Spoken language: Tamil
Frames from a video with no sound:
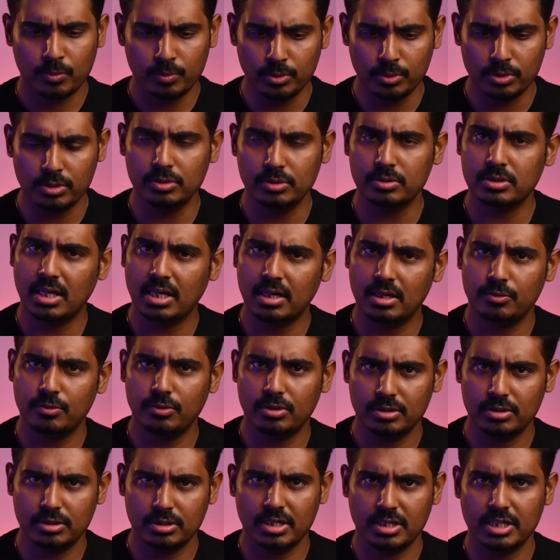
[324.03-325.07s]
ஒரு நான்
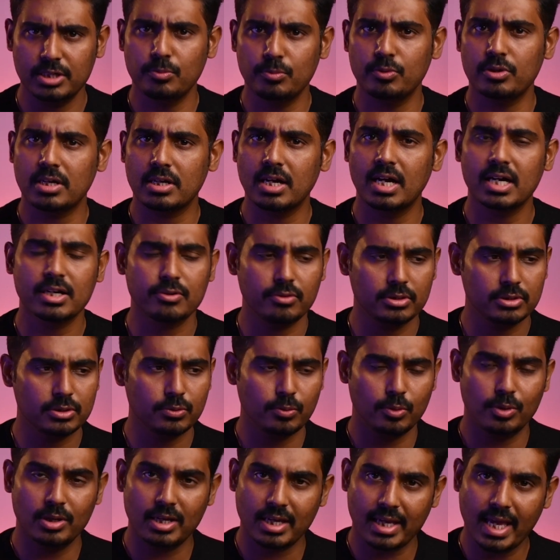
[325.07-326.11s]
ஒரு ரெண்டு மூணு கார்டை வந்து
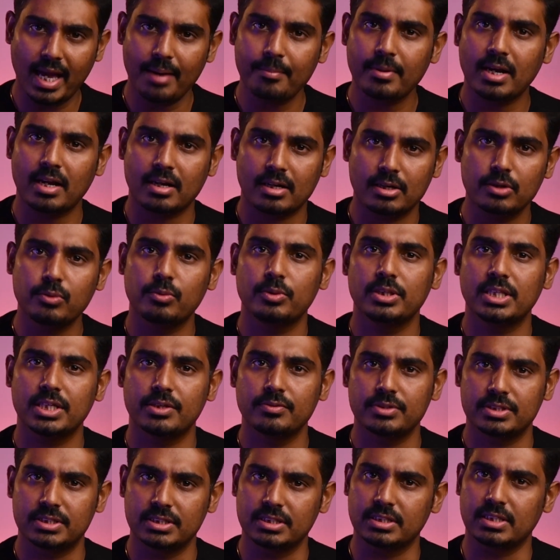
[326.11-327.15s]
ஒரு கேமராக்குன்னு ஒதுக்கி
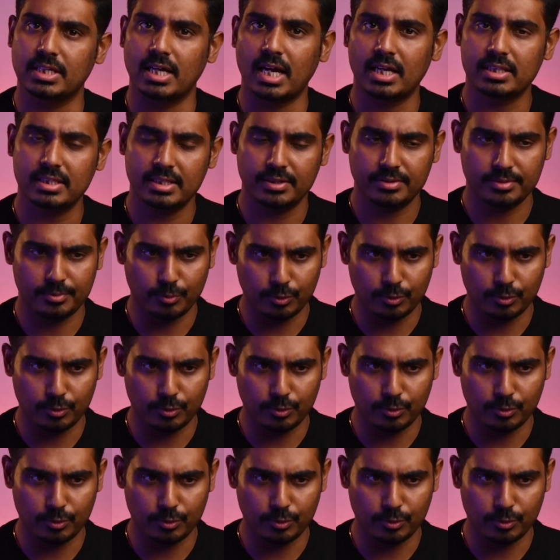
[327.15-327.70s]
வச்சுக்கோங்க அது